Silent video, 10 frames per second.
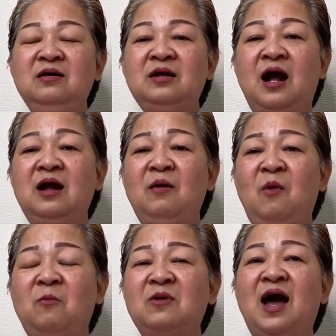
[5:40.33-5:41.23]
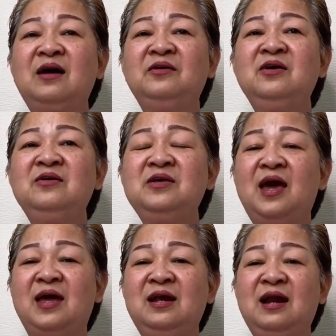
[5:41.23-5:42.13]
trời ơi một lần như
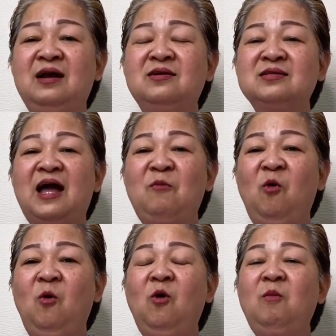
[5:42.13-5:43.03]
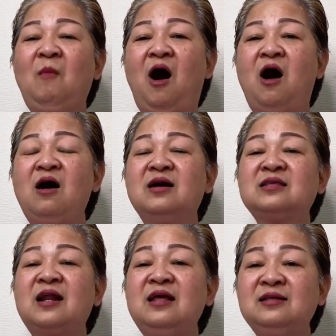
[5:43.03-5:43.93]
vậy là người ta buông bỏ người
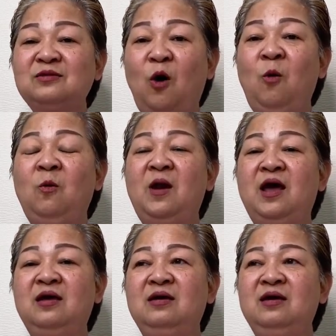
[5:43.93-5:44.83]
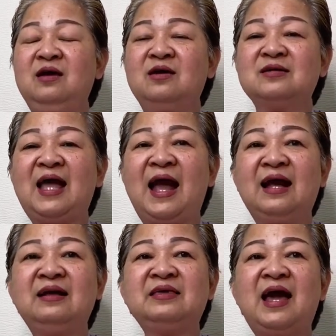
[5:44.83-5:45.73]
ta đi tu đi người ta
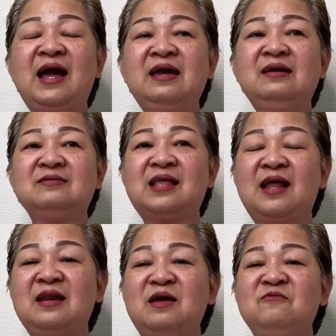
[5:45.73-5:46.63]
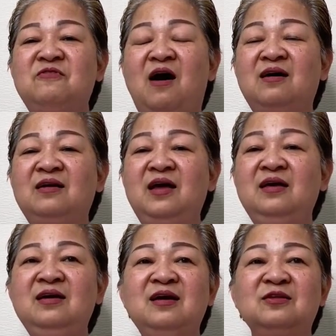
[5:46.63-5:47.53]
ăn chay người ta niệm phật
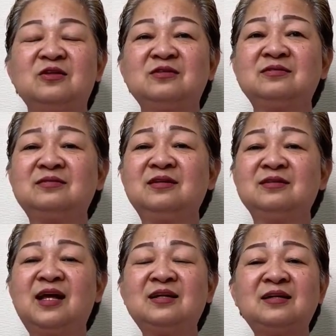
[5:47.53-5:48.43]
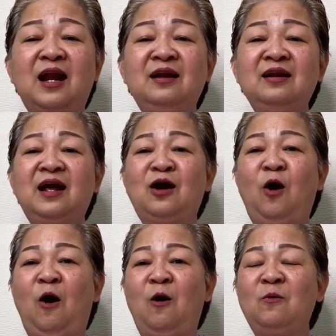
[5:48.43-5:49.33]
đi người, người ta tránh cái
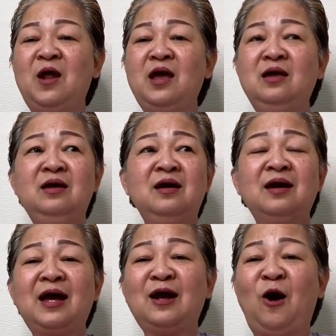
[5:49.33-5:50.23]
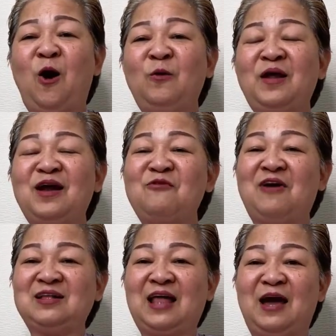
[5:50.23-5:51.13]
khổ đi cái khổ này có
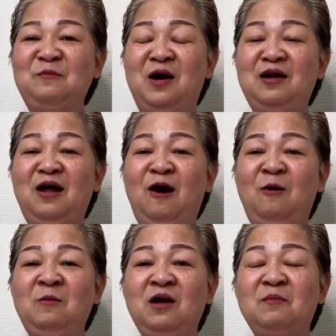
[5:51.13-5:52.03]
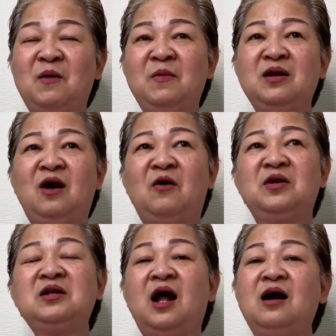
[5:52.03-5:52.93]
phải tại mình không mà mình ngồi
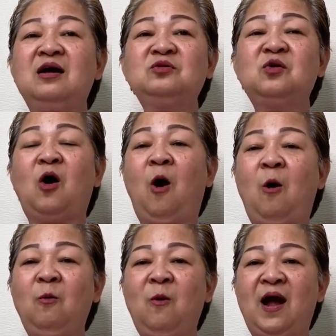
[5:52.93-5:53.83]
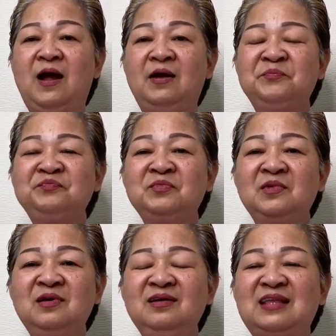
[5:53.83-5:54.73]
nói trời ơi tôi khổ quá
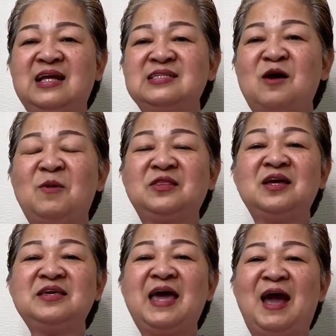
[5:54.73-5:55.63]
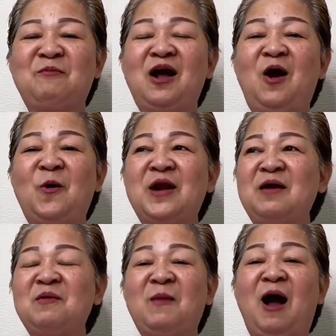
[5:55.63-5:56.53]
ừ, tại sao bà tiết già bà ngồi
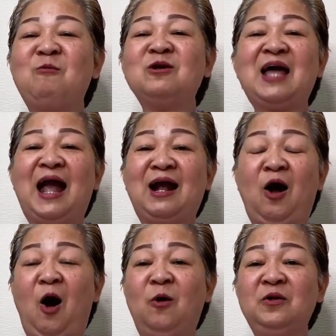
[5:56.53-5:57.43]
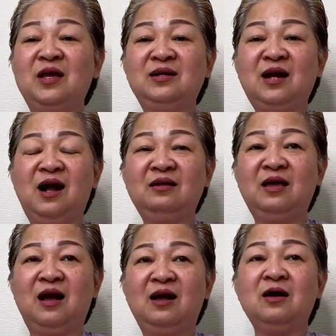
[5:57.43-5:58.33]
đây mà bà không có than khổ gì hết trơn
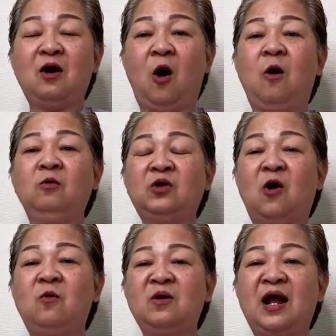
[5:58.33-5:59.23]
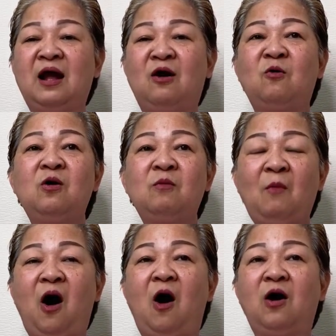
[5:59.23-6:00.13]
vậy khổ chỗ nào
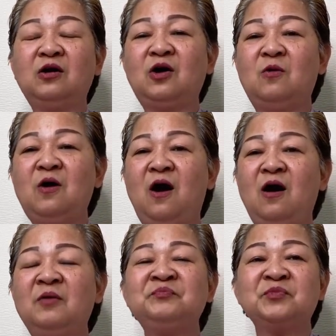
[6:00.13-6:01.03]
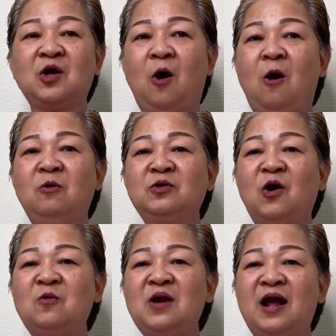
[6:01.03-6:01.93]
bỏ chỗ đó khổ
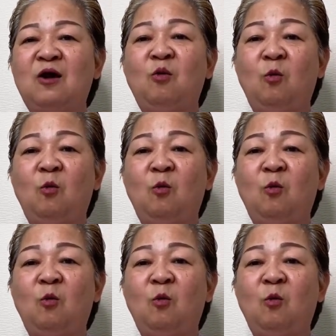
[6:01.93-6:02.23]
chỗ nào